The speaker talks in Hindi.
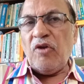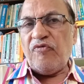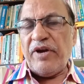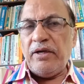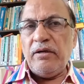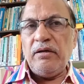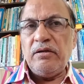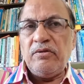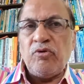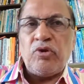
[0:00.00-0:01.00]
हेलो फ्रेंड
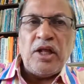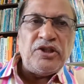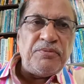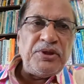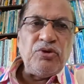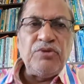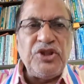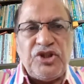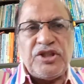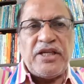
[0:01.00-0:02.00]
तो राजीव विद्रोह
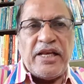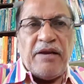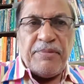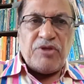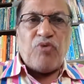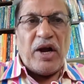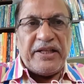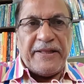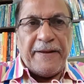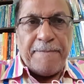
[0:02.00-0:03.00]
दीक्षित चैनल में
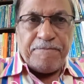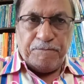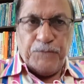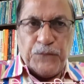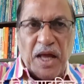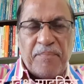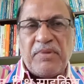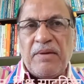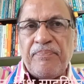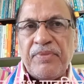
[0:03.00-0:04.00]
स्वागत है
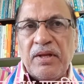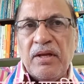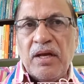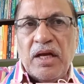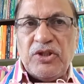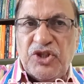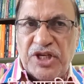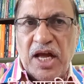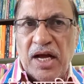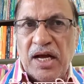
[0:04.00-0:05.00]

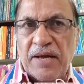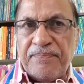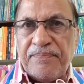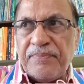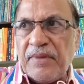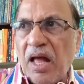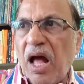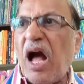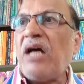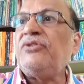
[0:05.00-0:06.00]
जी हाँ
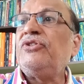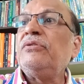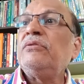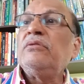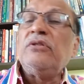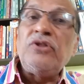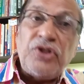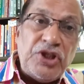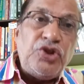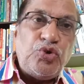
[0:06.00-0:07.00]
आज
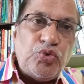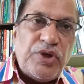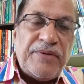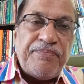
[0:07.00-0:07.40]
तीन जून